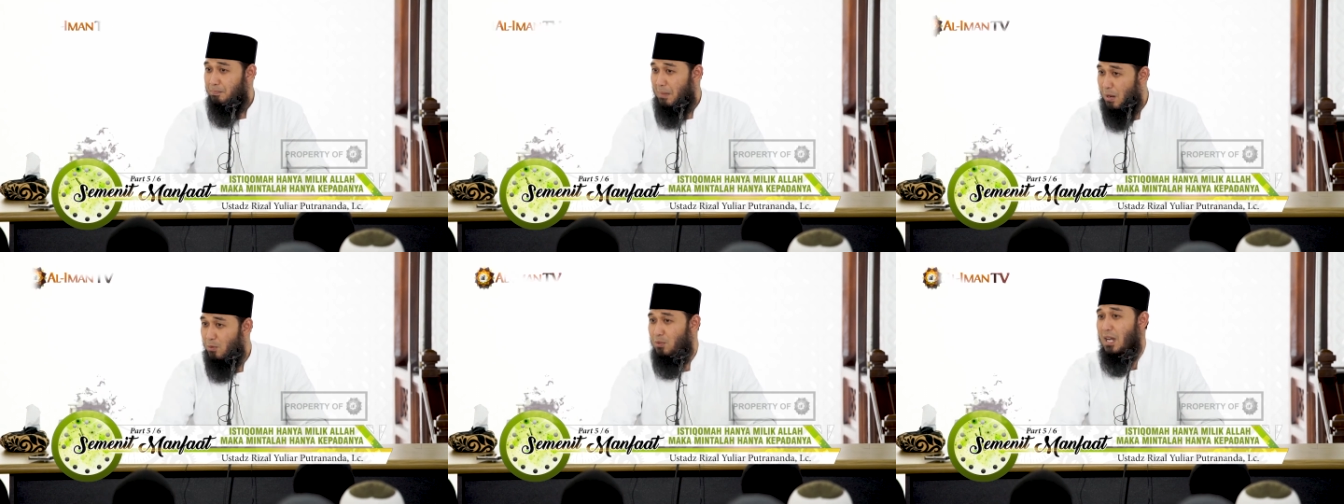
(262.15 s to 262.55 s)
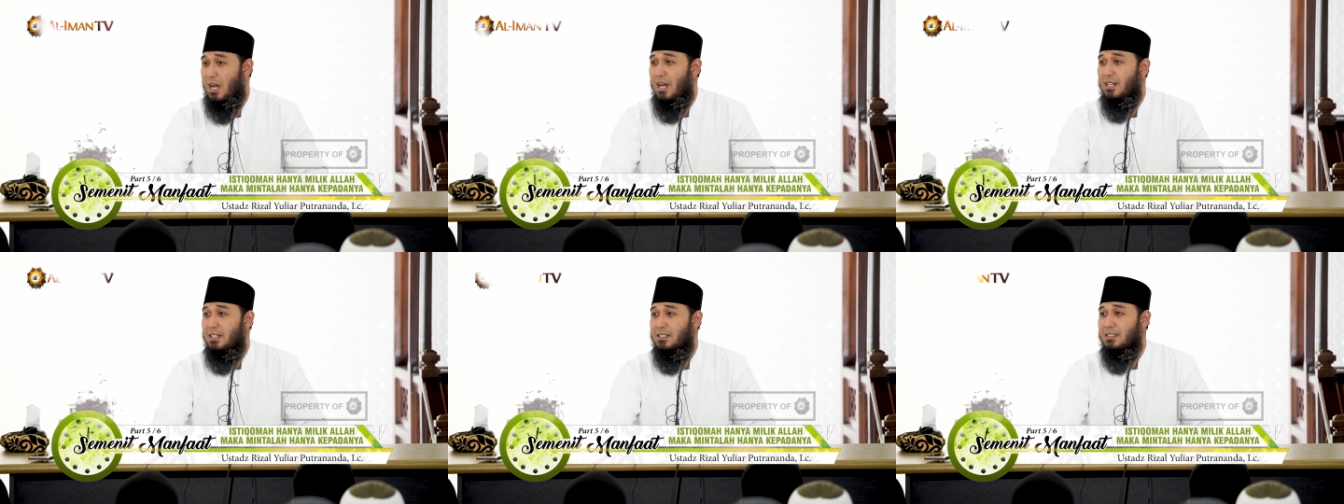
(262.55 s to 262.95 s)
Mau
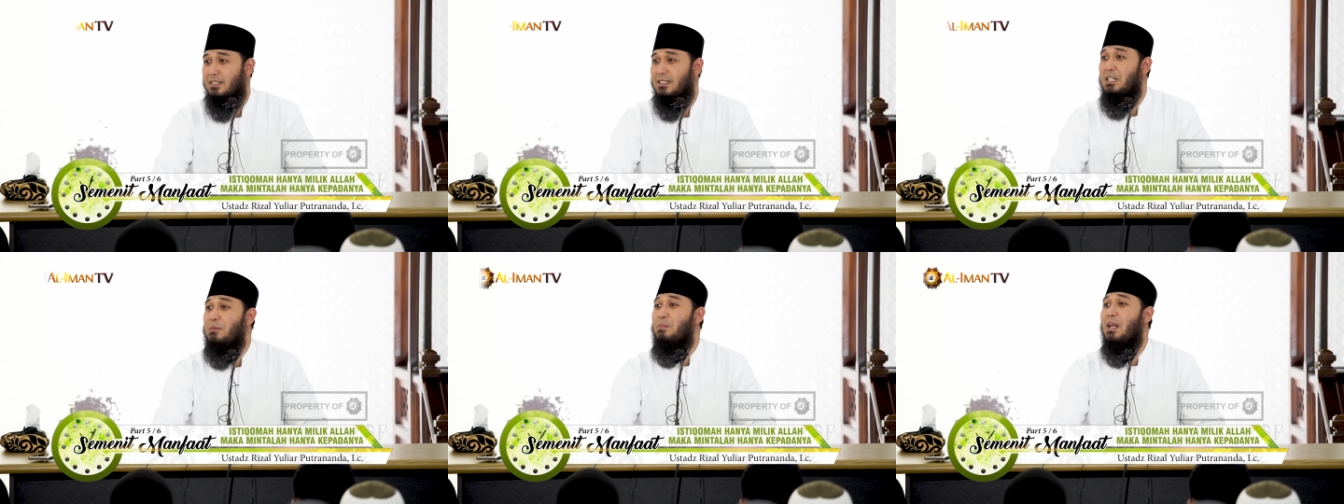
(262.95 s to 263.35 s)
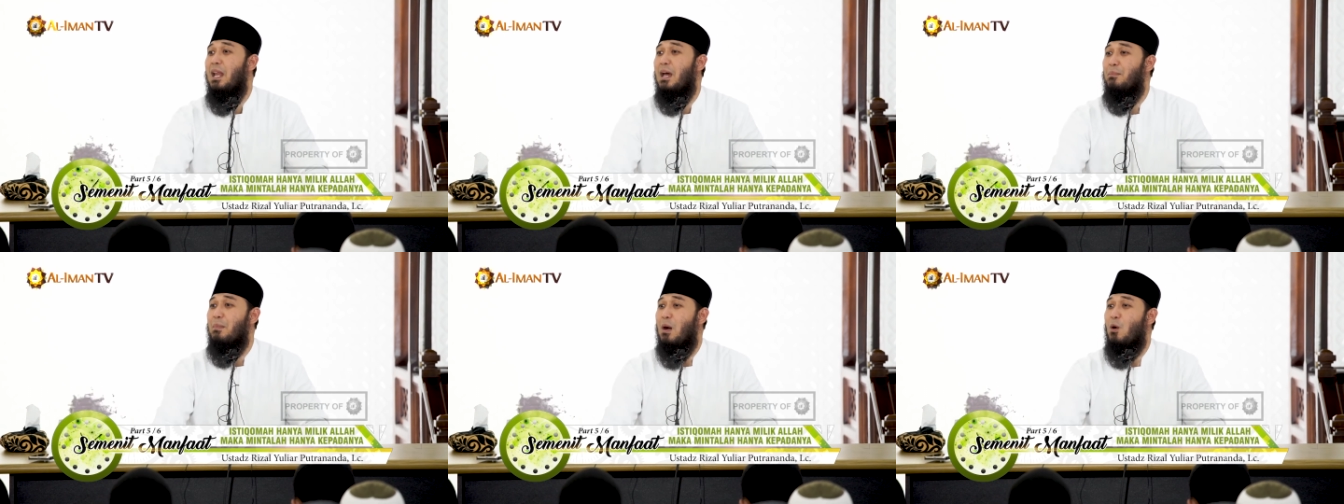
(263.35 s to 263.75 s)
nggak
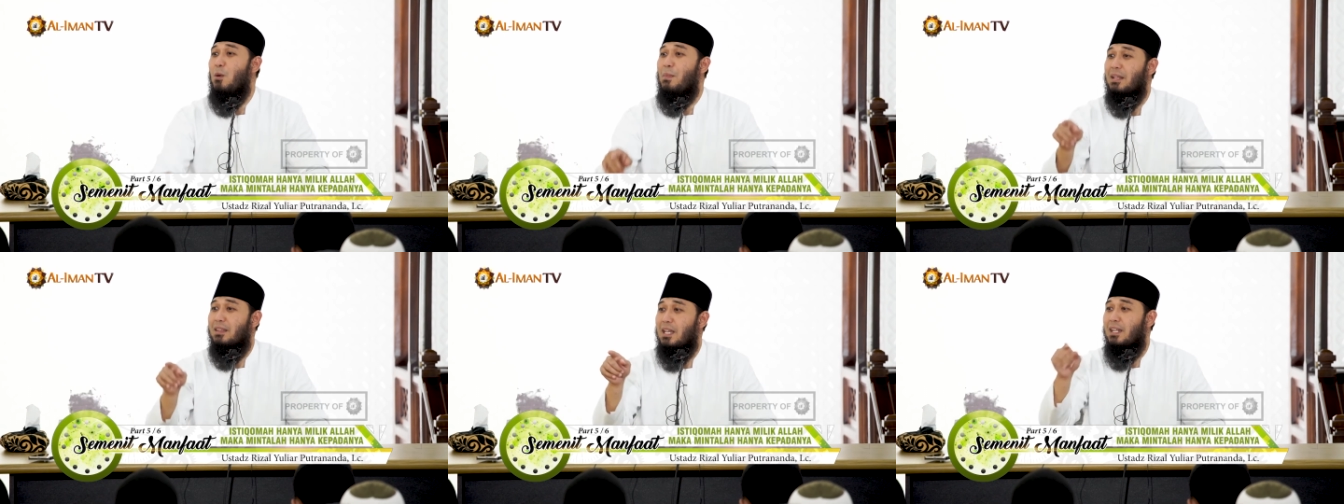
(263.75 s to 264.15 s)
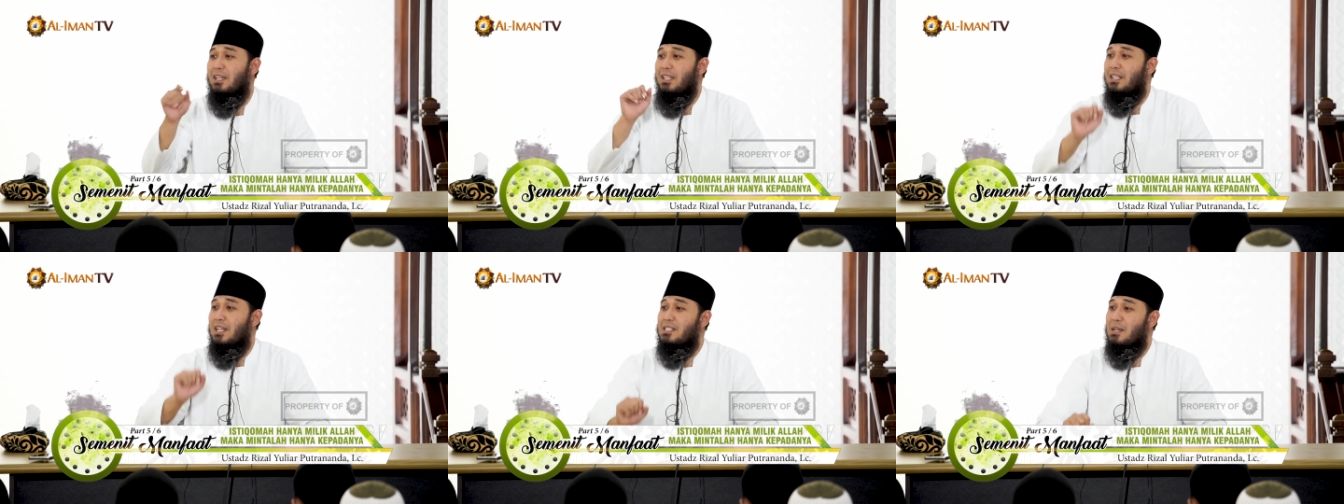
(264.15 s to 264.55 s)
dibilang bahwa mata
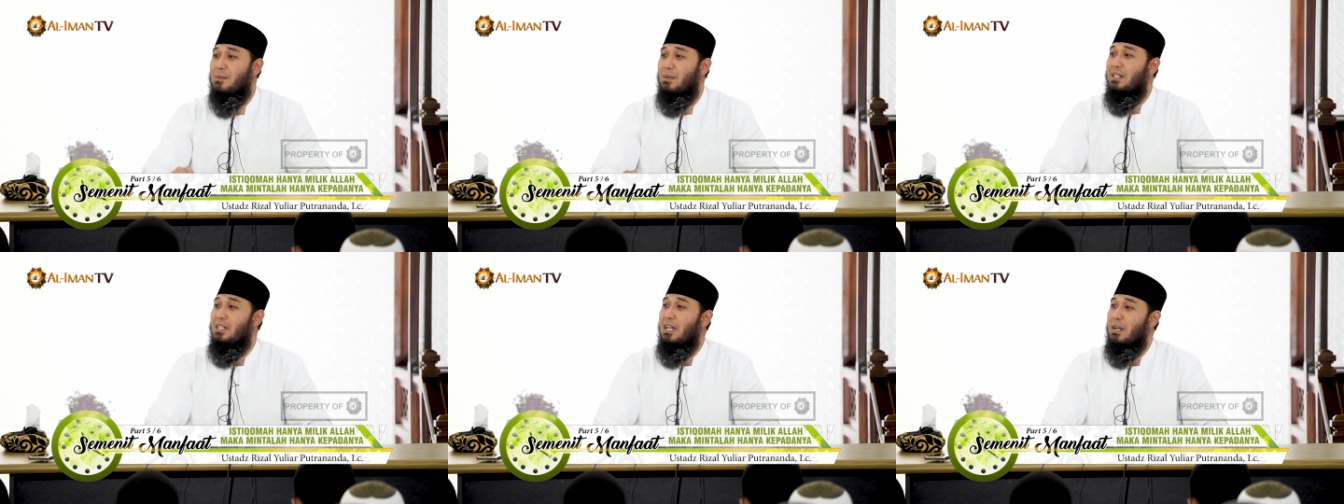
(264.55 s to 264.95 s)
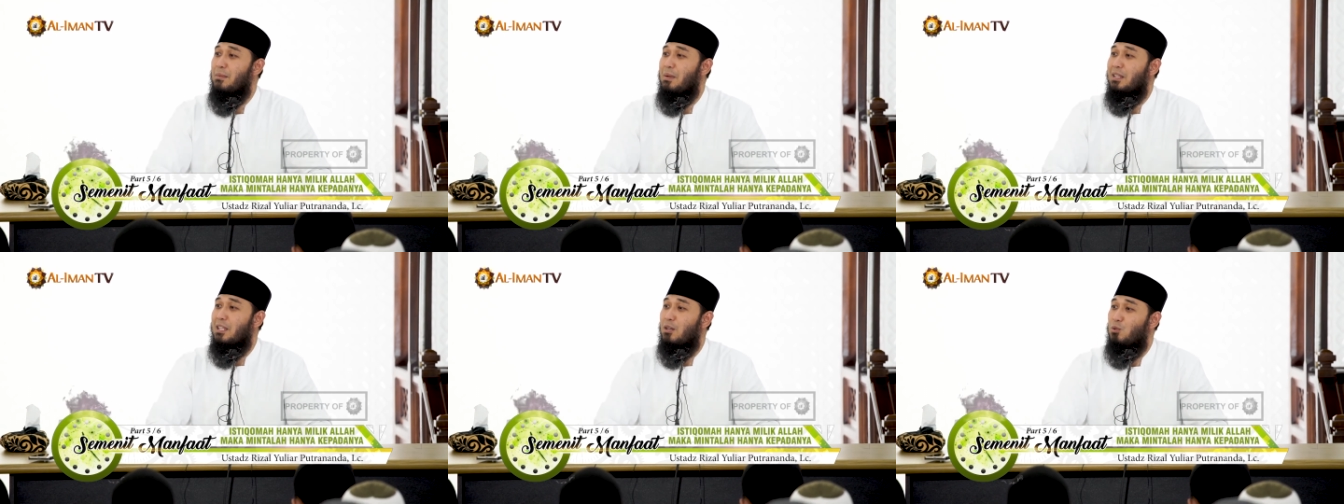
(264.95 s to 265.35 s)
kita sama dengan
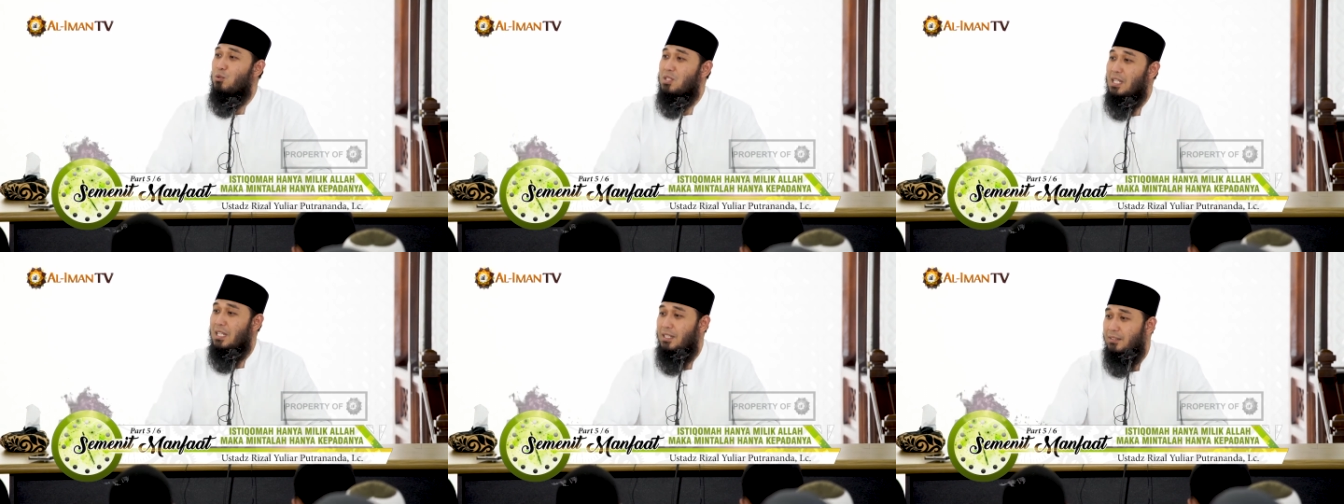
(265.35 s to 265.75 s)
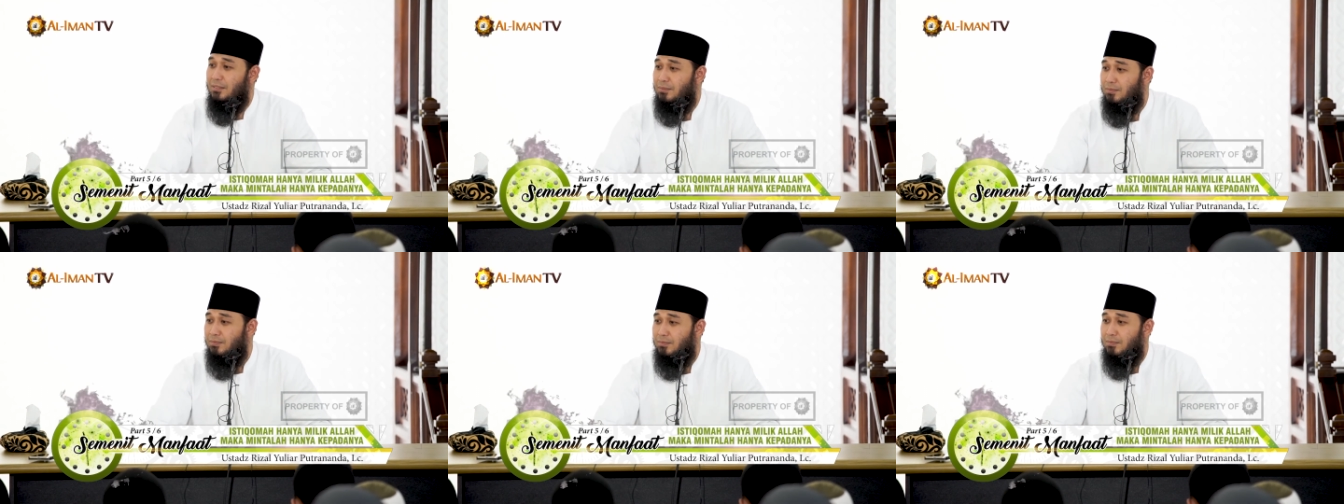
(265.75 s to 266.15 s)
mata kucing?